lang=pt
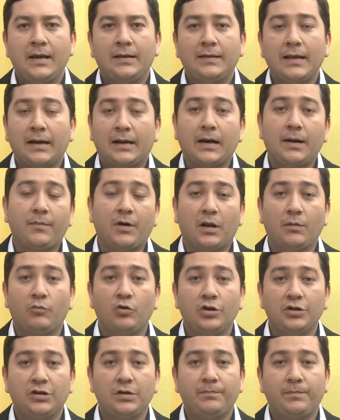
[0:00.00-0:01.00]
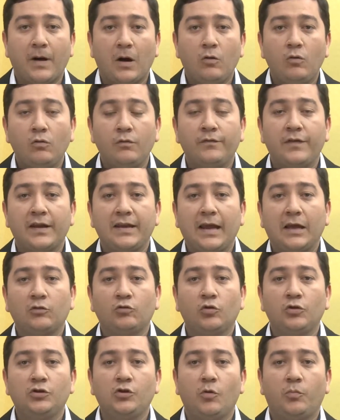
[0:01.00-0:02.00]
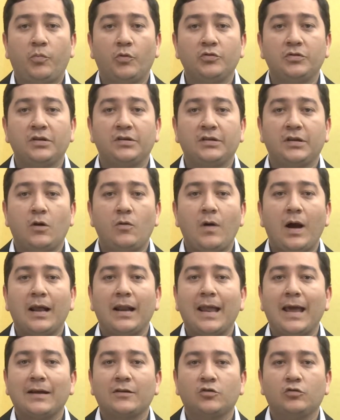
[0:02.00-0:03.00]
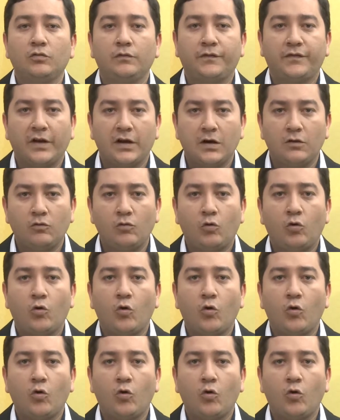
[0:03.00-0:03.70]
Na Câmara Municipal, o vereador de oposição, Alex do Frango,